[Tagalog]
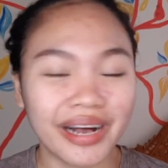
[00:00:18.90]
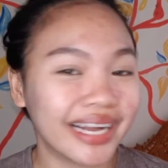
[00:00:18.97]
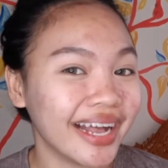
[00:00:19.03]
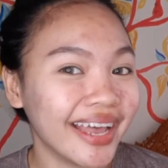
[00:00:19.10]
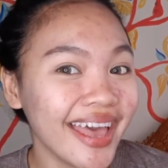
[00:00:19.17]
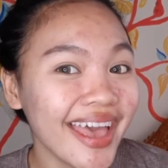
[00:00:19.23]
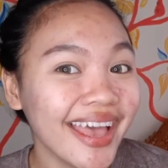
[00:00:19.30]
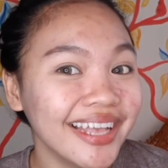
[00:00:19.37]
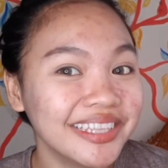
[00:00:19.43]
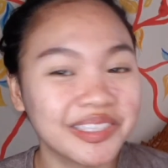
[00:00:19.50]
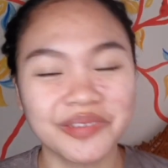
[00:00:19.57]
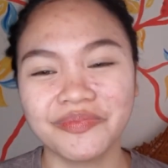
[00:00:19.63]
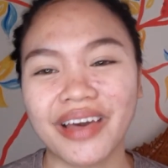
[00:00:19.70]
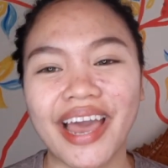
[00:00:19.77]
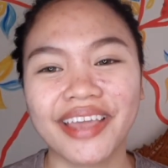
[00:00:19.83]
back again
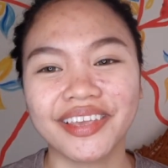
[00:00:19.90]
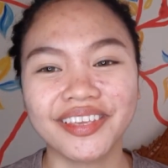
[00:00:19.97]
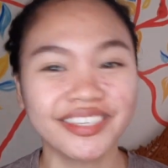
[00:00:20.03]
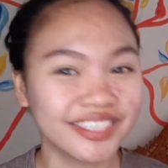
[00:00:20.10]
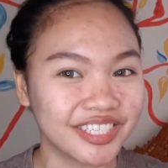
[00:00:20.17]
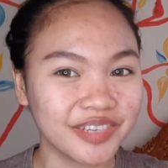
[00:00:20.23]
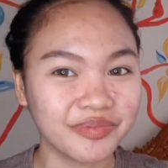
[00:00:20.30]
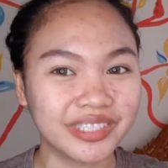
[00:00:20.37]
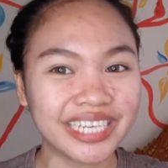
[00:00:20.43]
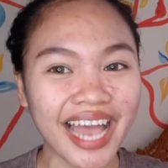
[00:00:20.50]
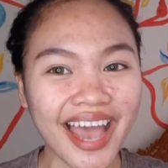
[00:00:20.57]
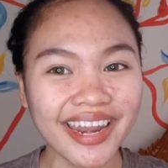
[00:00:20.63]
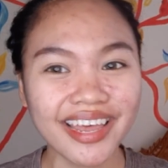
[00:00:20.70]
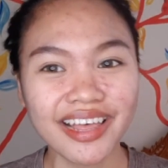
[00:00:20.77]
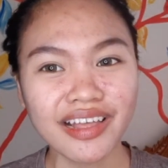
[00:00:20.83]
to my YouTube
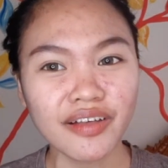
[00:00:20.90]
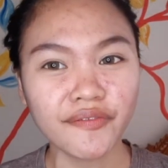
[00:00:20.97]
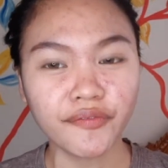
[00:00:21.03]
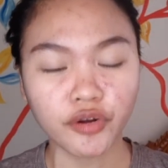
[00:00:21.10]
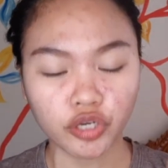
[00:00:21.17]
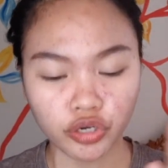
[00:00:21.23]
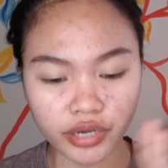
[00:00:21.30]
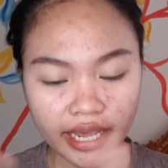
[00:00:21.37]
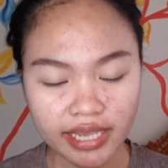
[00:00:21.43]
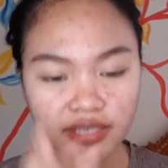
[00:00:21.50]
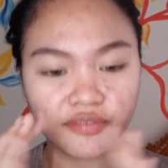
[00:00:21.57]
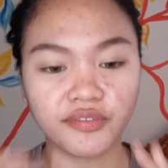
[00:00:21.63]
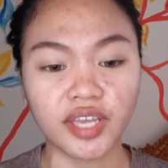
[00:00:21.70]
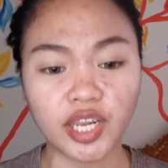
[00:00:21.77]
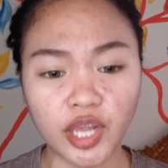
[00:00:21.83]
channel for
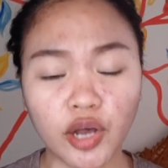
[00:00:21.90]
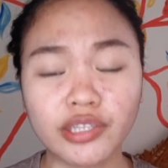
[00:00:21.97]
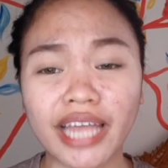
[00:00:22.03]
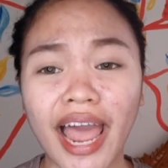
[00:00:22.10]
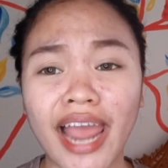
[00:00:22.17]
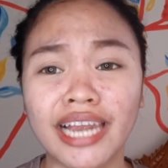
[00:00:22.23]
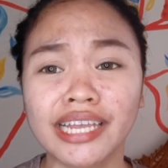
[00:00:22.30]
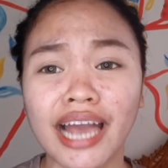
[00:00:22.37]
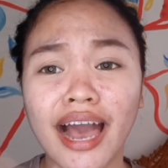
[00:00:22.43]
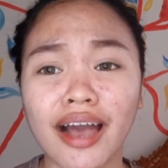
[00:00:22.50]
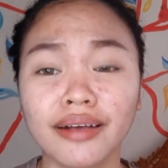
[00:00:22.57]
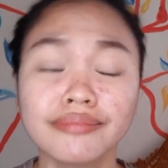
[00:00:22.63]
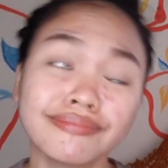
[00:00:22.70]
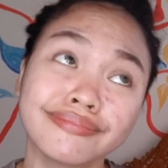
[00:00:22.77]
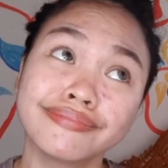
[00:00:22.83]
today's video dahil nga,